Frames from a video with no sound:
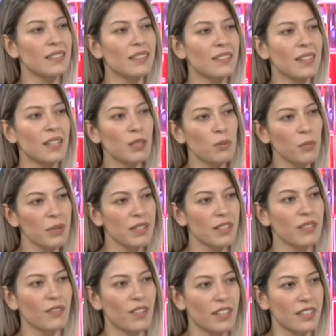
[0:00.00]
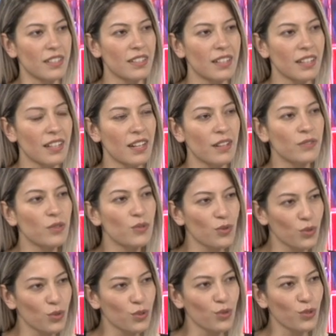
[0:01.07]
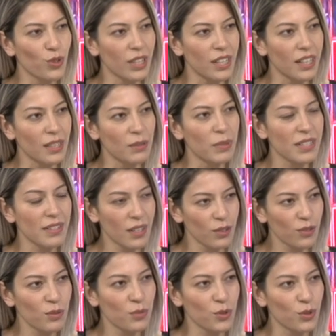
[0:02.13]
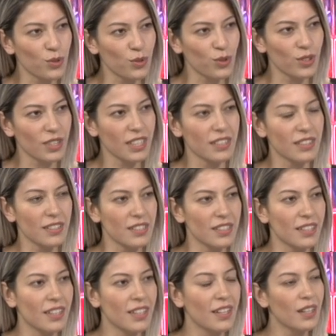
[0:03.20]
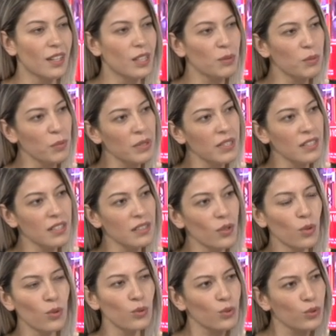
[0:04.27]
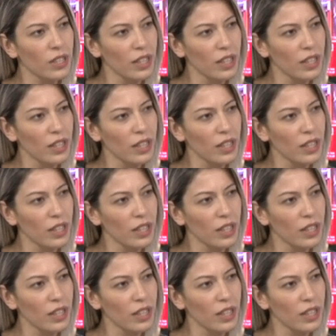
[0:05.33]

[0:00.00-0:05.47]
e, araba pazarı var. Hafta sonu kuruluyor herhalde. Pazar günü mü kuruluyor evet, sadece? Evet. Araba pazarında or,